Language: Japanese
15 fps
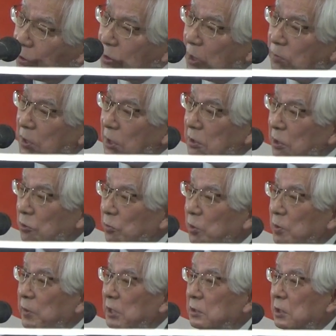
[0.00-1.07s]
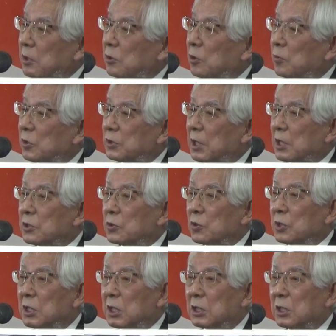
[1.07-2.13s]
リークラブだったと思いますけれども最
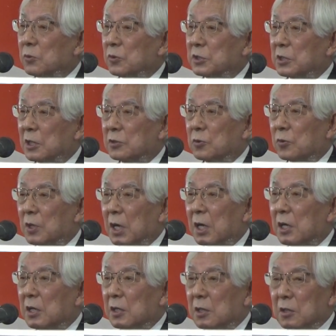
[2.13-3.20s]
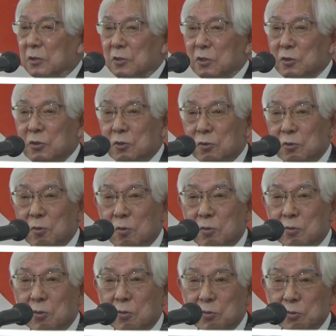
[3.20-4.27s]
初に寄付した人が
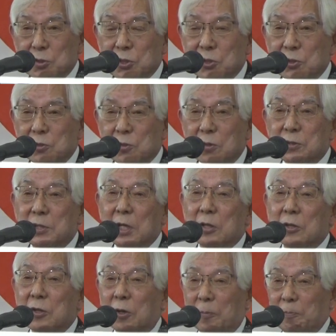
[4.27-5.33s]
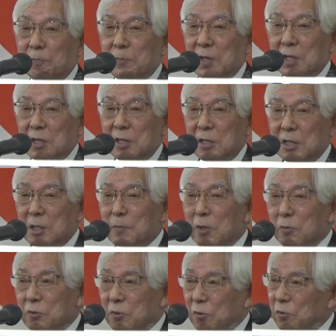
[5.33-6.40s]
26ドル26セント
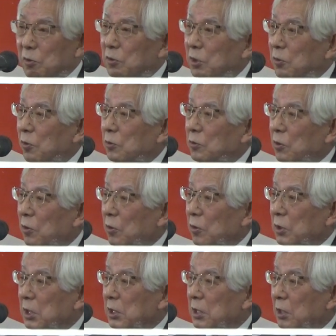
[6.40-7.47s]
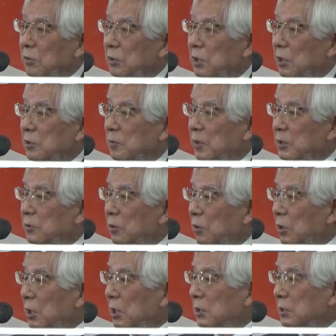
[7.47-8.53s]
今のちょうど日本の金額に直します
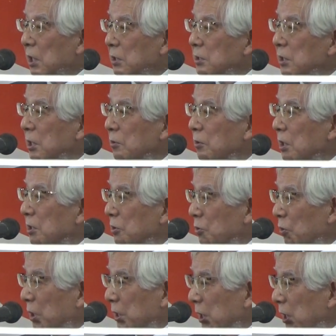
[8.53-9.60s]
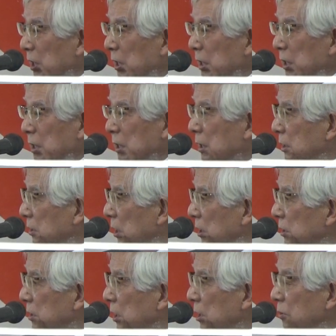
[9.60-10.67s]
と3000円くらいでしょうかね
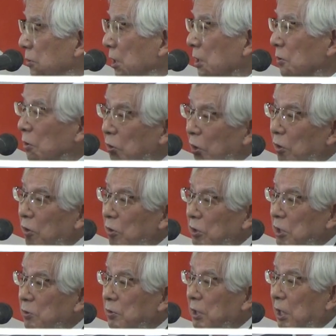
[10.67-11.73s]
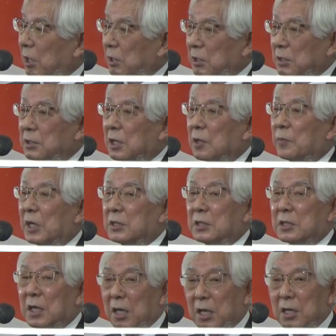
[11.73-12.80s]
3000円くらいの寄付がなされま
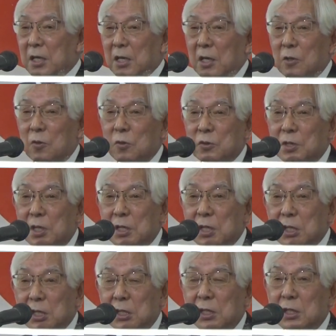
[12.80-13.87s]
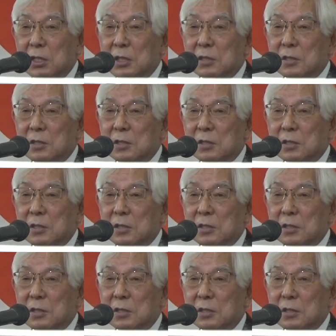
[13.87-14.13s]
してロータリー